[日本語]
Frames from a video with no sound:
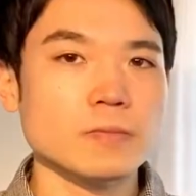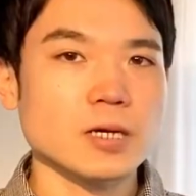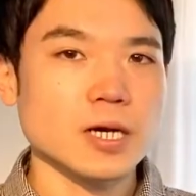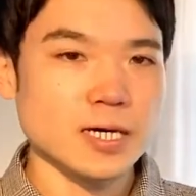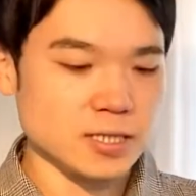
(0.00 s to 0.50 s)

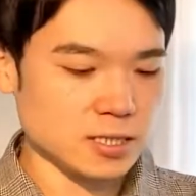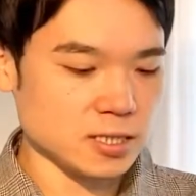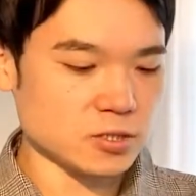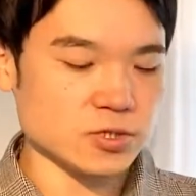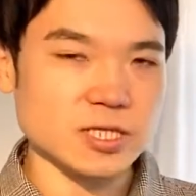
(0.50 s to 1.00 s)
はい、以
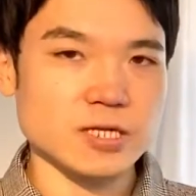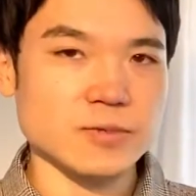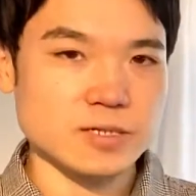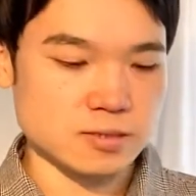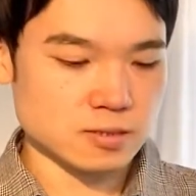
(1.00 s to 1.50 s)
上になり
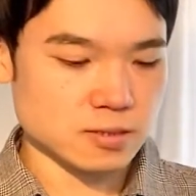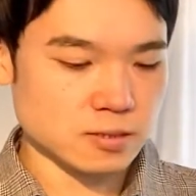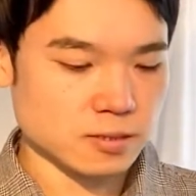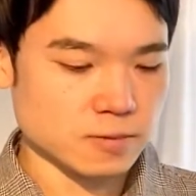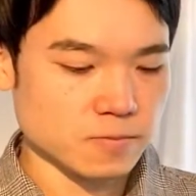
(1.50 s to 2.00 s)
ます。
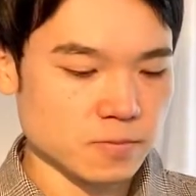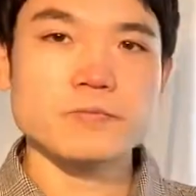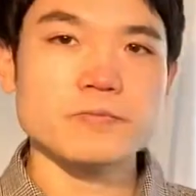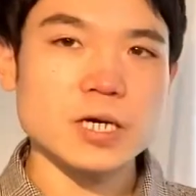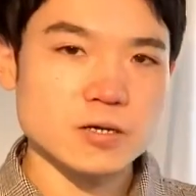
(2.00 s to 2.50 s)

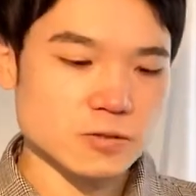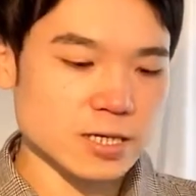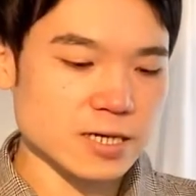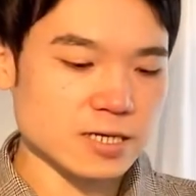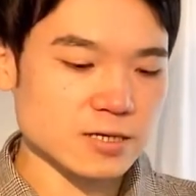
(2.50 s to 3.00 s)
まあこの
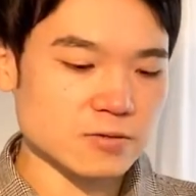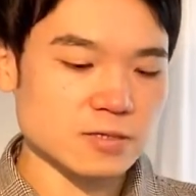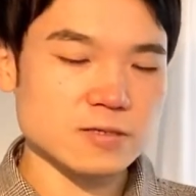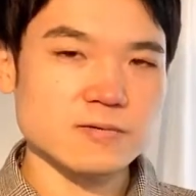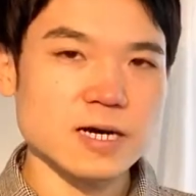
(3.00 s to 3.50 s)
ランキングって
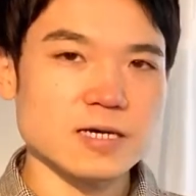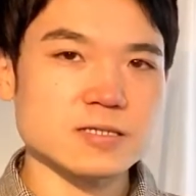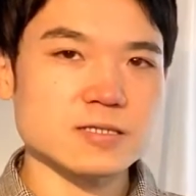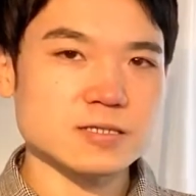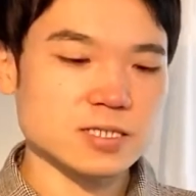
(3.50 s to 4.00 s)
いうのは
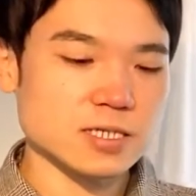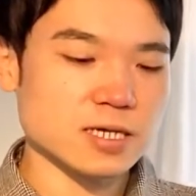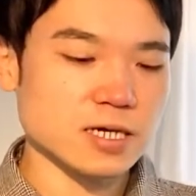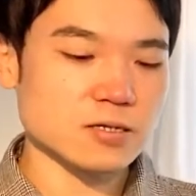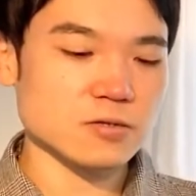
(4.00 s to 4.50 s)
通信
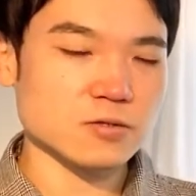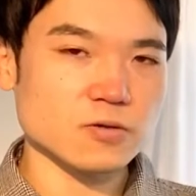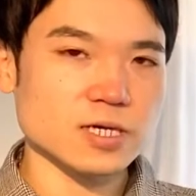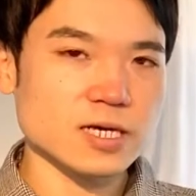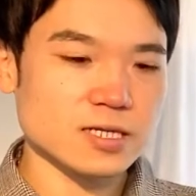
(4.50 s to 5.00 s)
環境
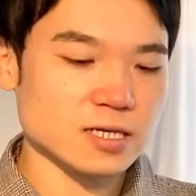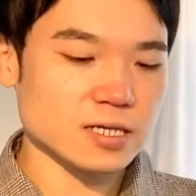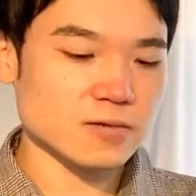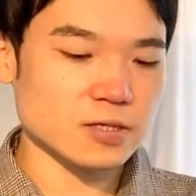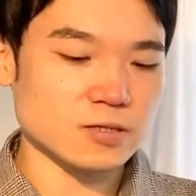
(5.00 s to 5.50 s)
と携帯
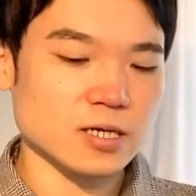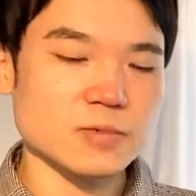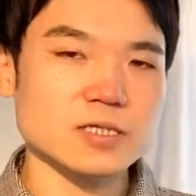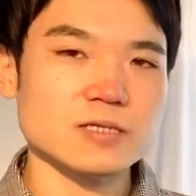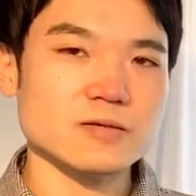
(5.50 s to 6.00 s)
電話の
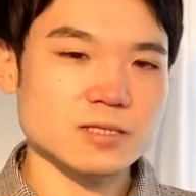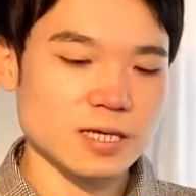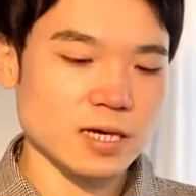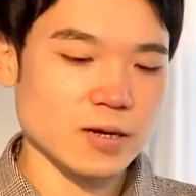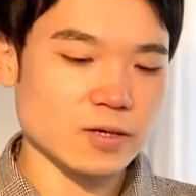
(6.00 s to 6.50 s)
端末によって
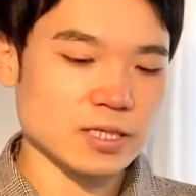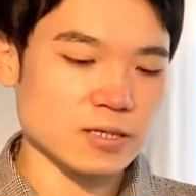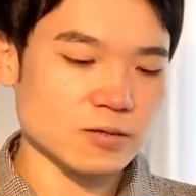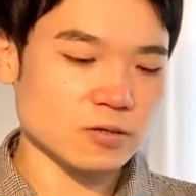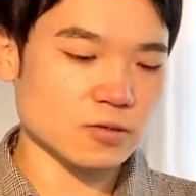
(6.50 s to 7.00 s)
変わって
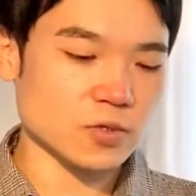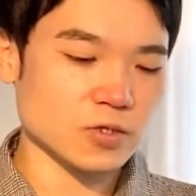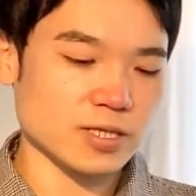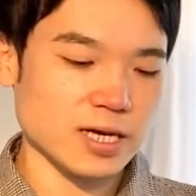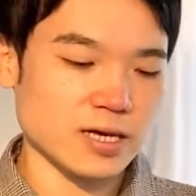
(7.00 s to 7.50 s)
くると思う
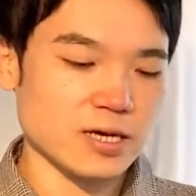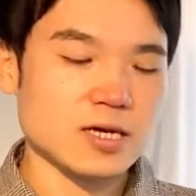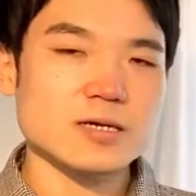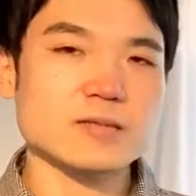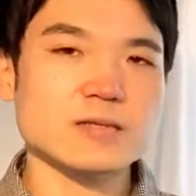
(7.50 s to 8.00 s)
ので、
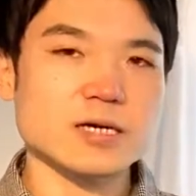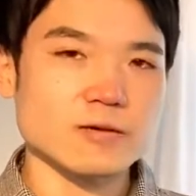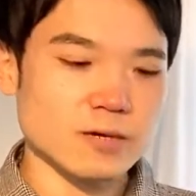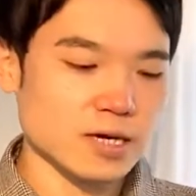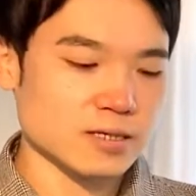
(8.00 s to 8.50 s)
その辺
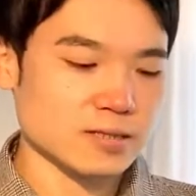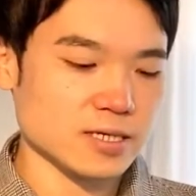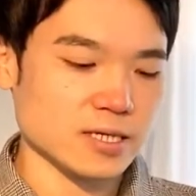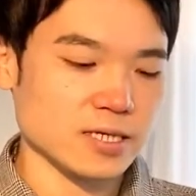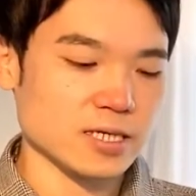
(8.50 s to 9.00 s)
はぜ
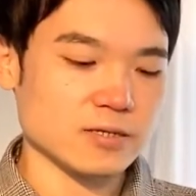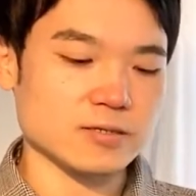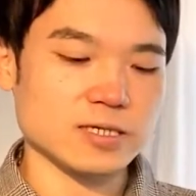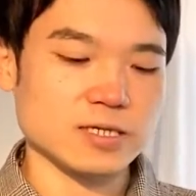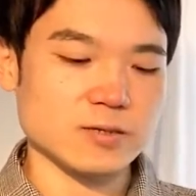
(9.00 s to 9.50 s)
ひいく
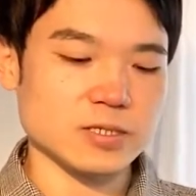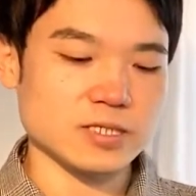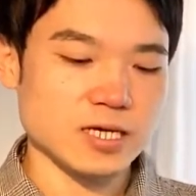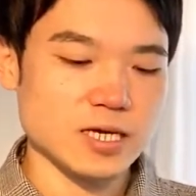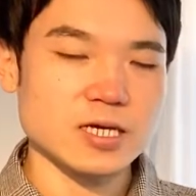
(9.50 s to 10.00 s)
つか試し
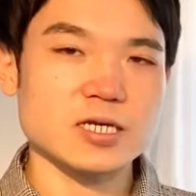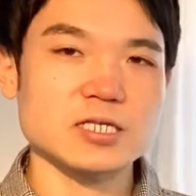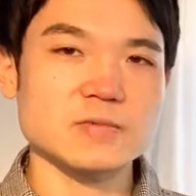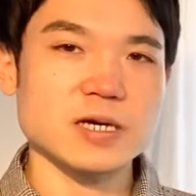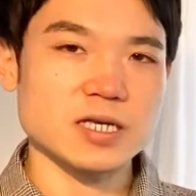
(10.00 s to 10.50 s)
て
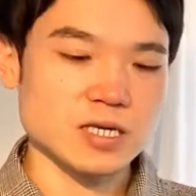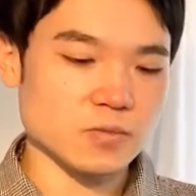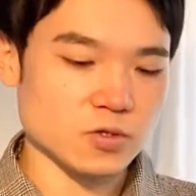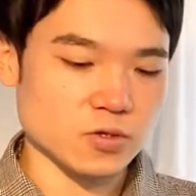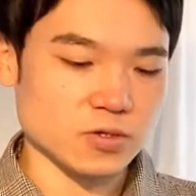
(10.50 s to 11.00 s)
一番いい
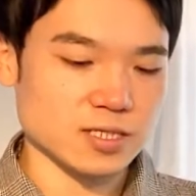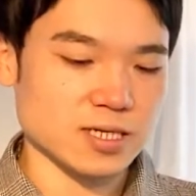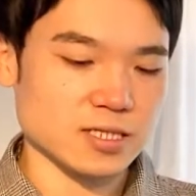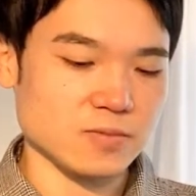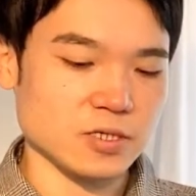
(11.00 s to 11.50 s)
ものを
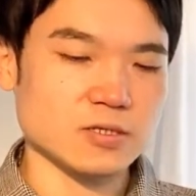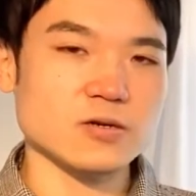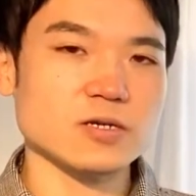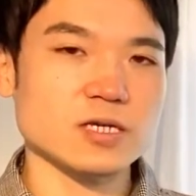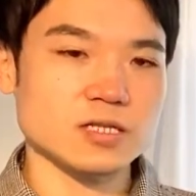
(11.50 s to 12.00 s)
使ってみる
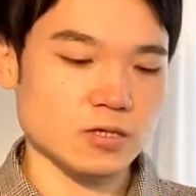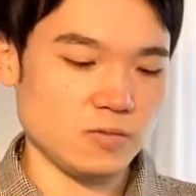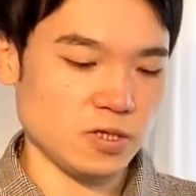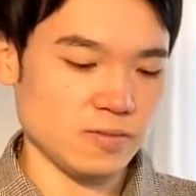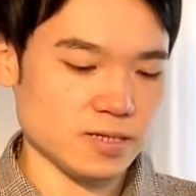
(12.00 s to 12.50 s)
といいと
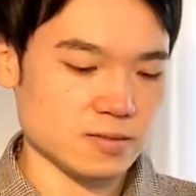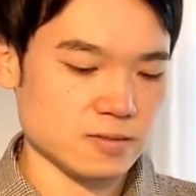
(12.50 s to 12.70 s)
思います。